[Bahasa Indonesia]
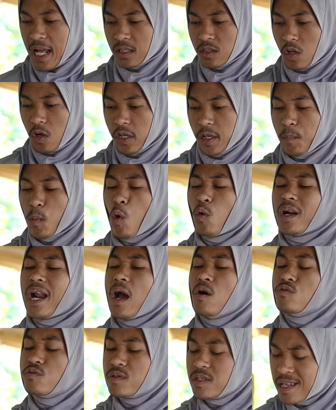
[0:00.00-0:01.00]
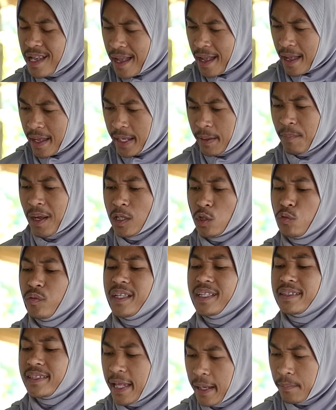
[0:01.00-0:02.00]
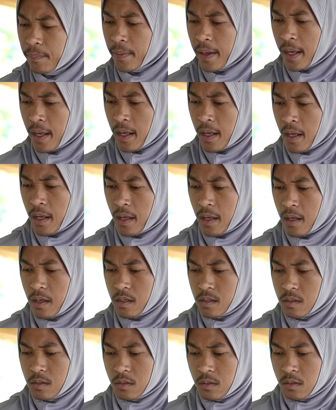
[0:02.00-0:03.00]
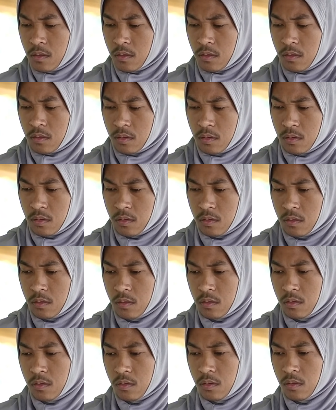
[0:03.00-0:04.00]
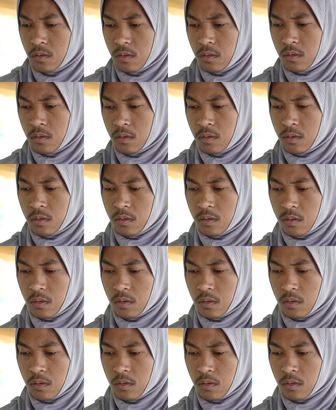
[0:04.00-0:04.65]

kang toyep ora usah emang duite pak ku iki piye toh